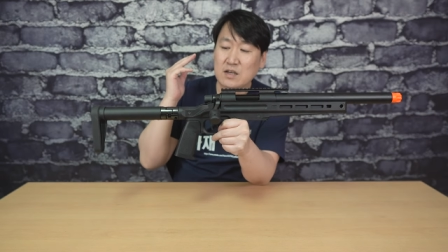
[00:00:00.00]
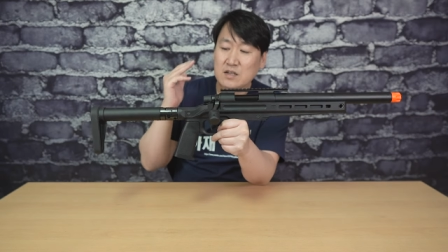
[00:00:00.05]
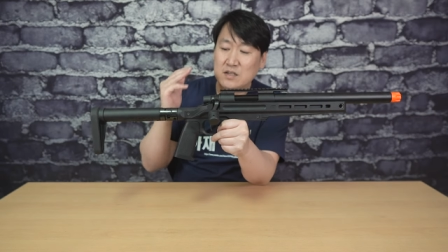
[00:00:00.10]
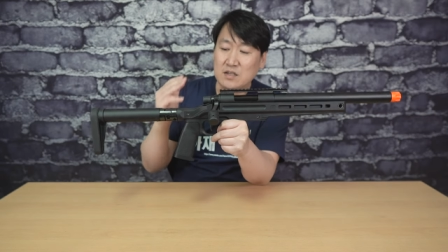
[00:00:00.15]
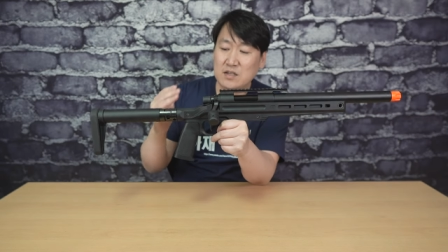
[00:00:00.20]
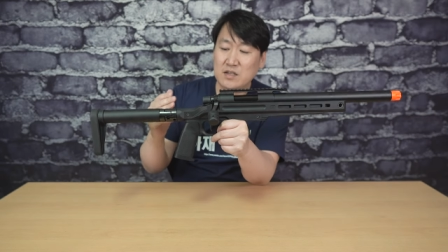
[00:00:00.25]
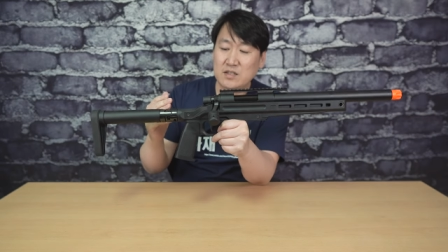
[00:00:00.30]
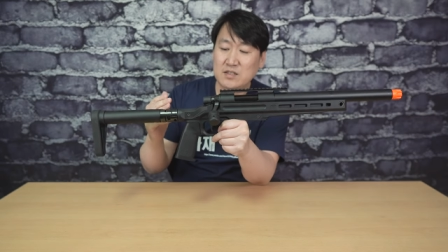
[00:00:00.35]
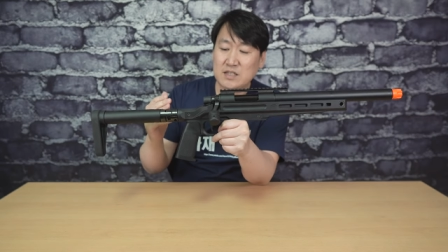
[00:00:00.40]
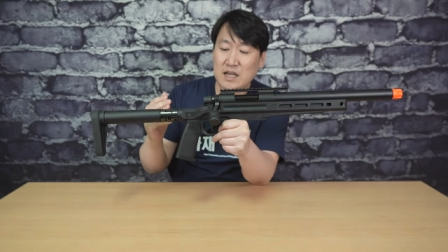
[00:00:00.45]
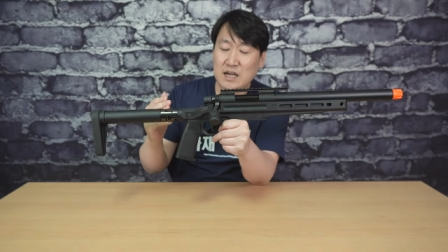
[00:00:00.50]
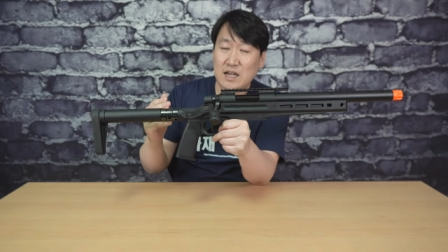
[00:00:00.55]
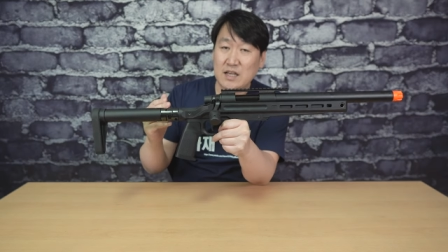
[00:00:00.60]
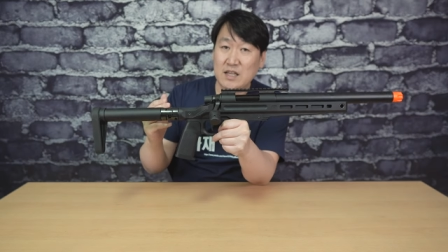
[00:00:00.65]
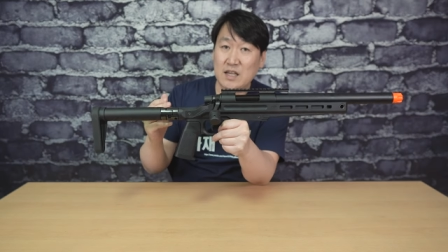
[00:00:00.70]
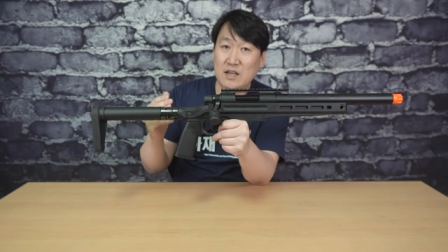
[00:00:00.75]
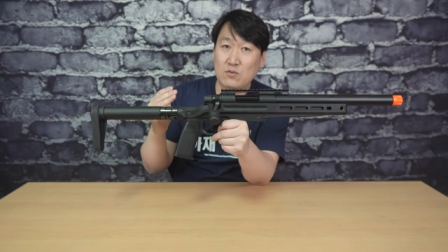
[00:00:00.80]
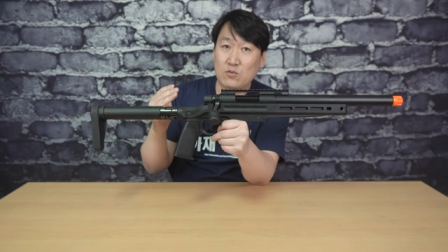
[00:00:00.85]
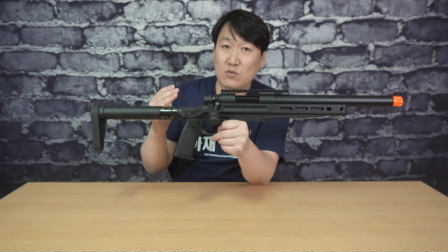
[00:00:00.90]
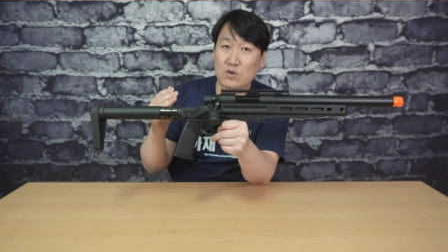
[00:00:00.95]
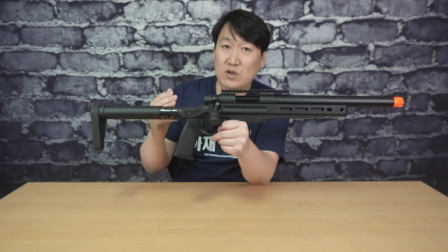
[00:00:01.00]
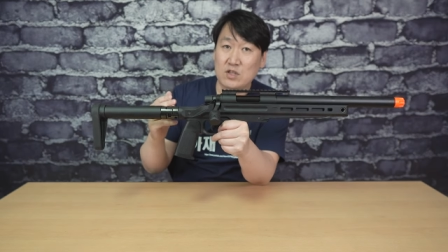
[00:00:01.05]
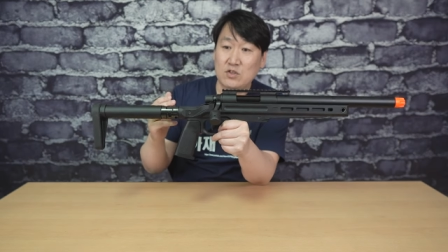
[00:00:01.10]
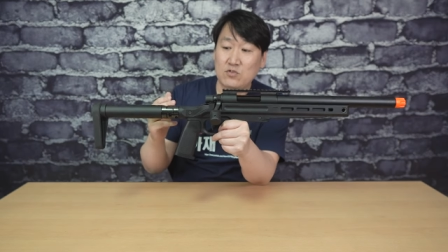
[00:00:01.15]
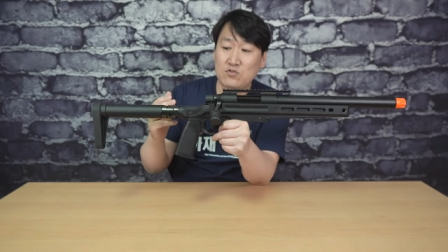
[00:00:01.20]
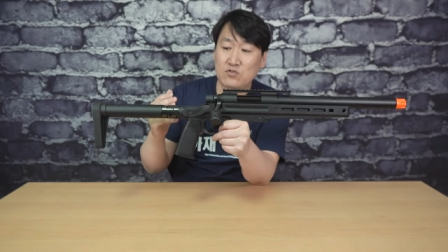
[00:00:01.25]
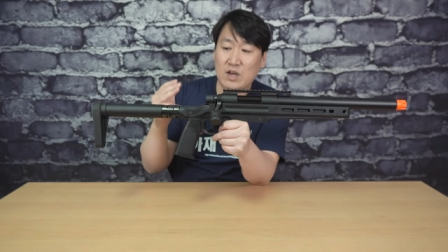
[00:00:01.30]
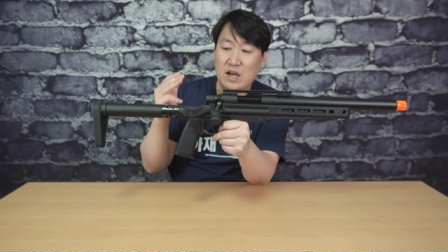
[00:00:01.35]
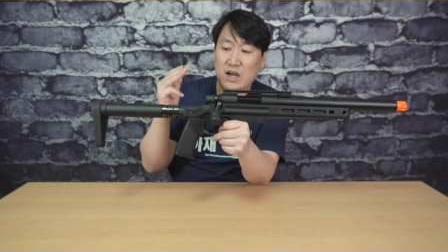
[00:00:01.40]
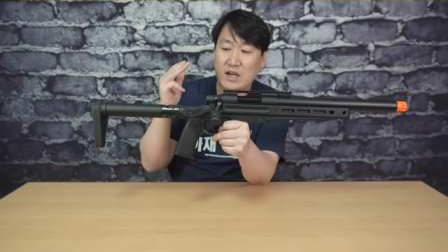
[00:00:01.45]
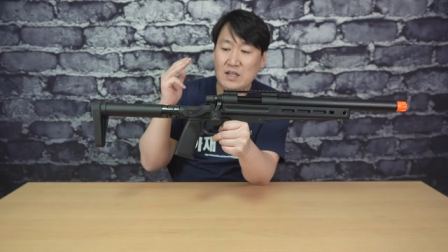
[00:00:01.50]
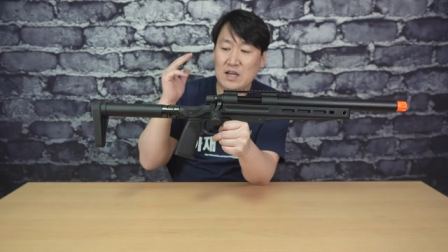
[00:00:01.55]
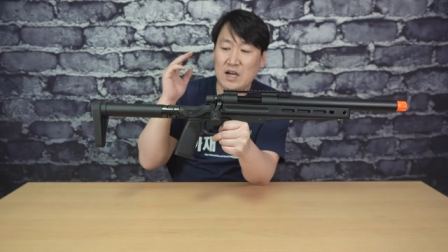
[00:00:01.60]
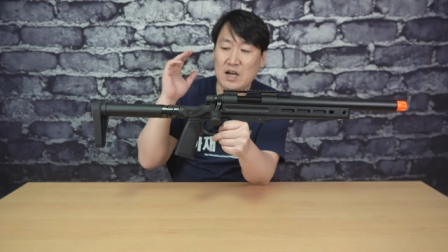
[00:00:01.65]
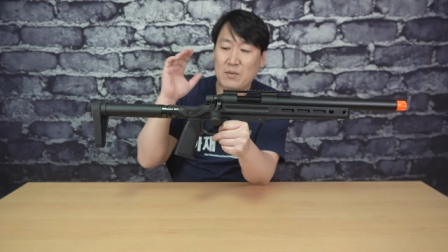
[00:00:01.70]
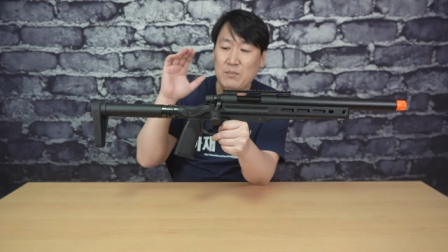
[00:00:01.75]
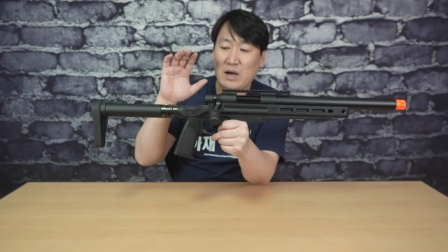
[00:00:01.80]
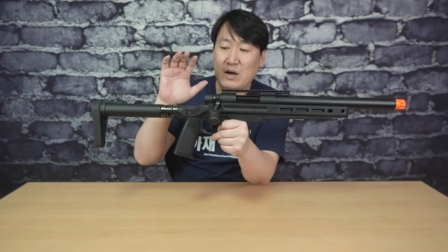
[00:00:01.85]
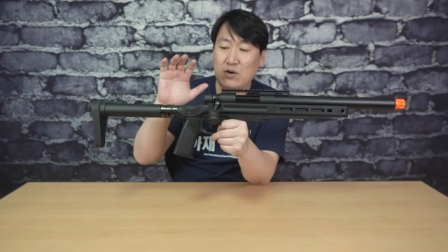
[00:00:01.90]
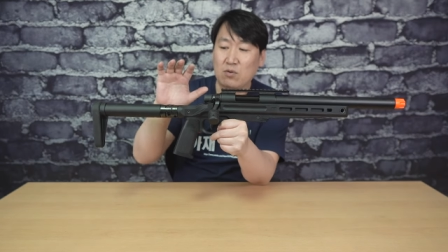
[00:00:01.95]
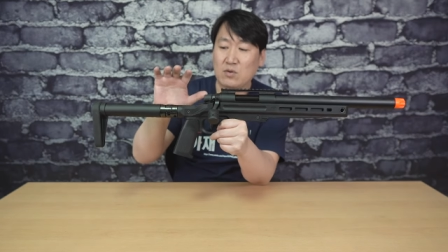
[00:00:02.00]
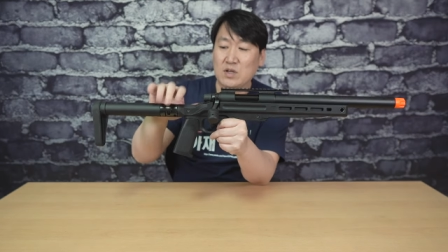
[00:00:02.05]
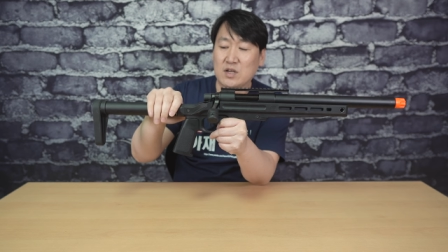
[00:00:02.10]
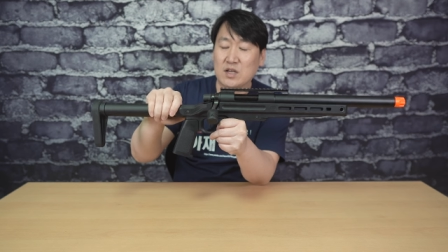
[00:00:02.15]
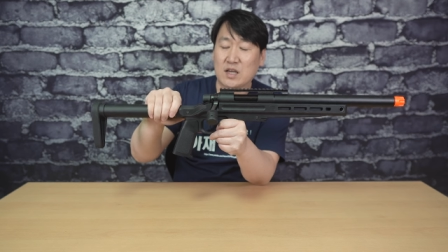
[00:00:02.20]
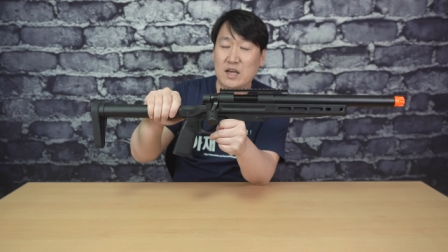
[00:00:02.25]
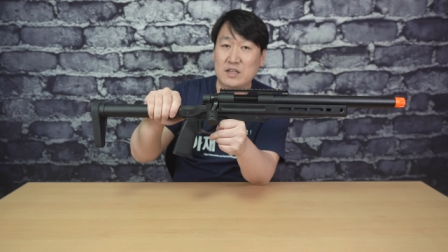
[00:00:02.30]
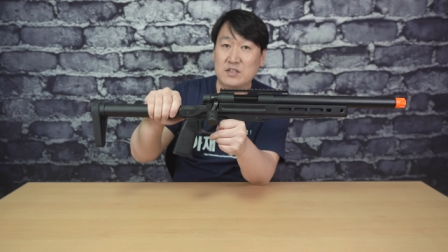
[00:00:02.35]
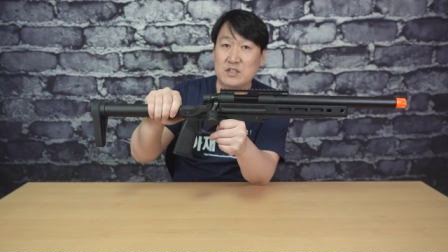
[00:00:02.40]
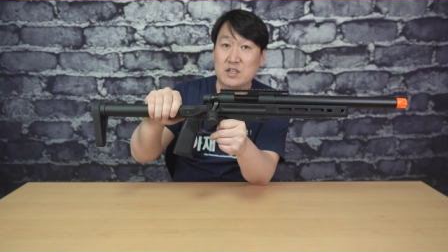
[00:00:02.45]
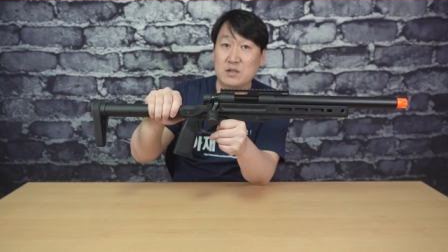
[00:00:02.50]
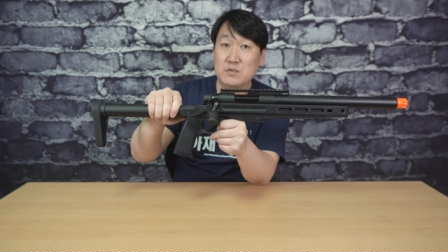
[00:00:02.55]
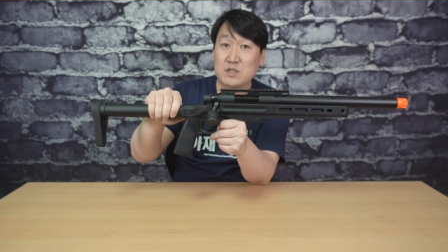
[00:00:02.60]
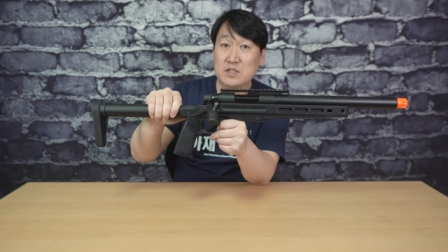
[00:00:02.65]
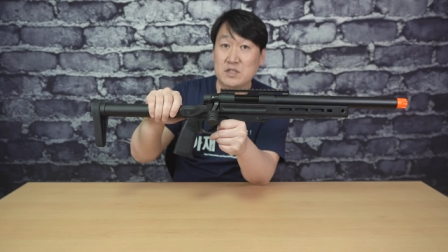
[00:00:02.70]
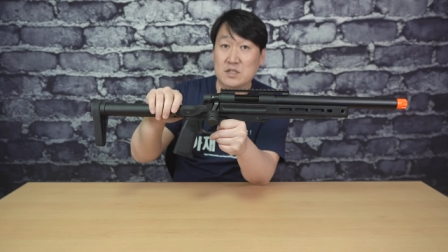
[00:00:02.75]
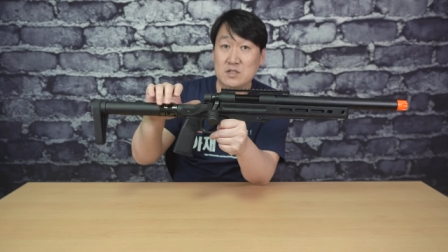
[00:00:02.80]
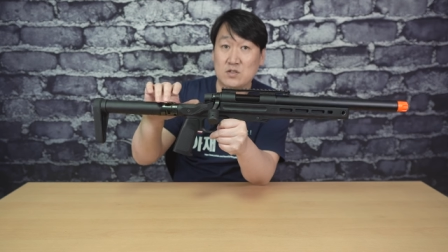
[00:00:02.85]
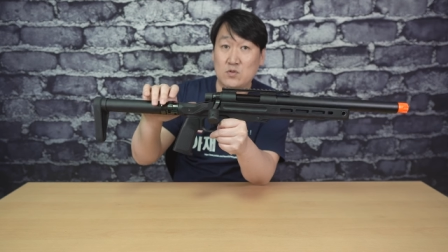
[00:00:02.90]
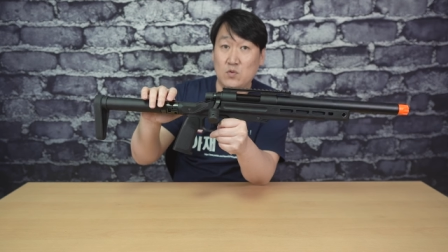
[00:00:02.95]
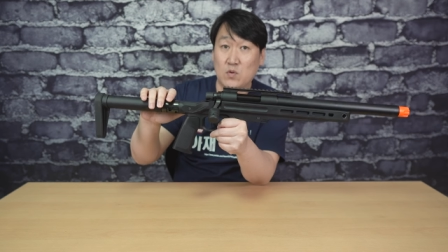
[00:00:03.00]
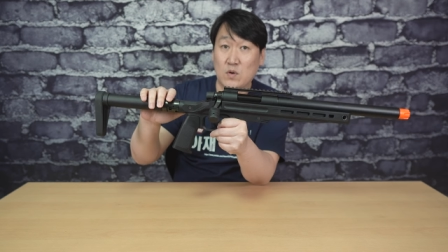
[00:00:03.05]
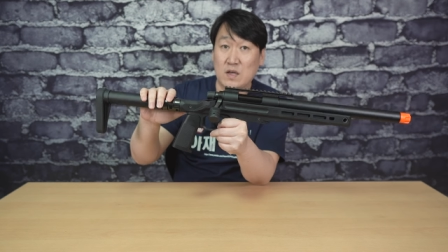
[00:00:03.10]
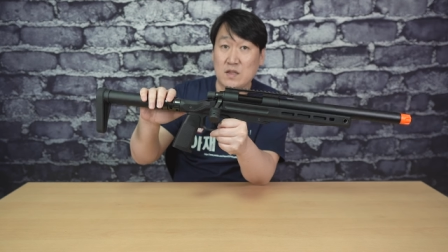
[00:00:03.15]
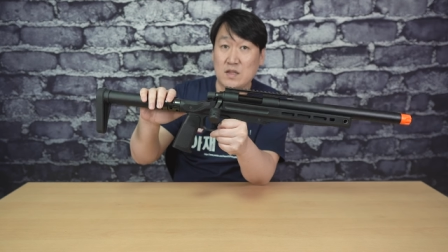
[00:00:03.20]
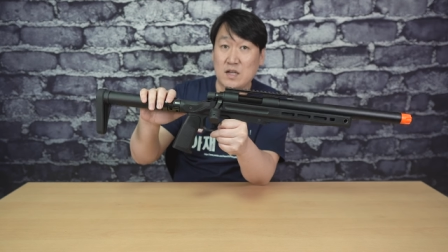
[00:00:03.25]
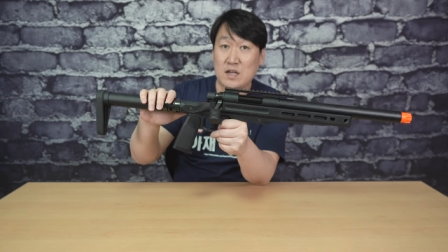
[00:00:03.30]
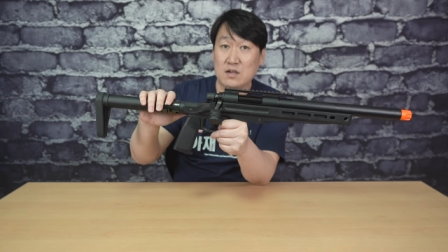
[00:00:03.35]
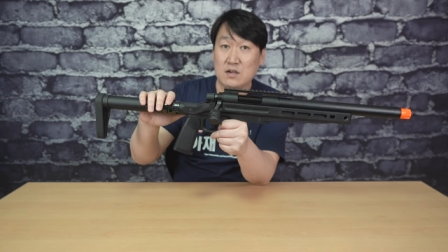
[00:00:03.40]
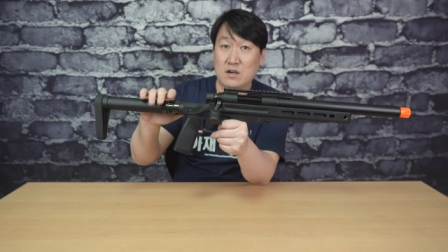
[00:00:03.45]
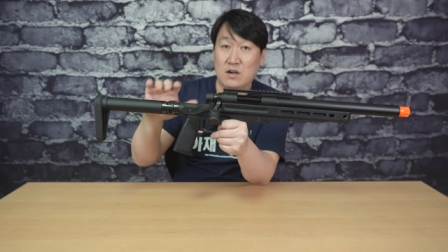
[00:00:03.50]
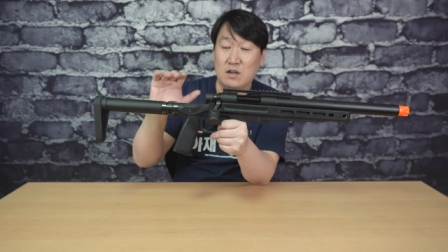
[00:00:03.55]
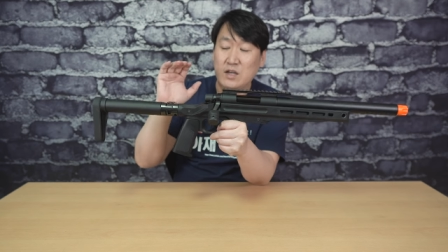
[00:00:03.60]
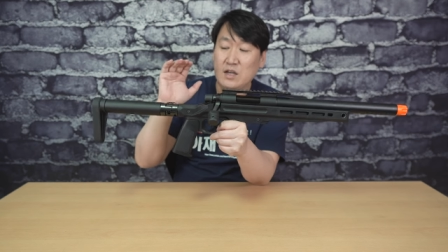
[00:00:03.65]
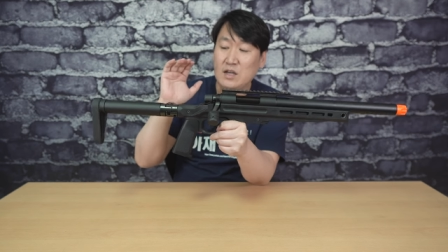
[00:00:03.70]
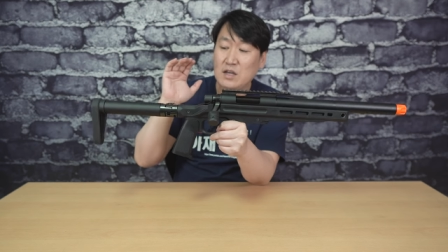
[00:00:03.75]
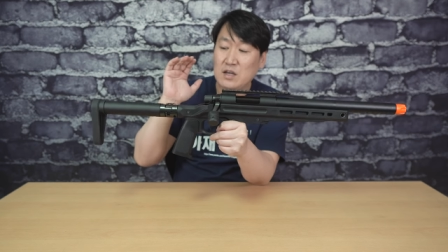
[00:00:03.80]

그 짧게 된 원인 중에 하나가 바로 이렇게 접이식 스톡에 있다는 것.